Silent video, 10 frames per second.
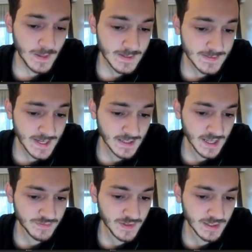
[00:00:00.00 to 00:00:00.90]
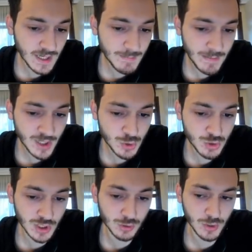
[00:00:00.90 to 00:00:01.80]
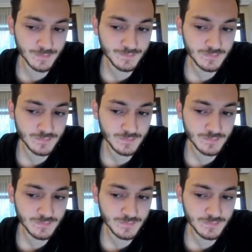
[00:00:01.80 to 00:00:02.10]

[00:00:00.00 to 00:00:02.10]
Siyahlar at f2 gelip hemen h3 alıyor.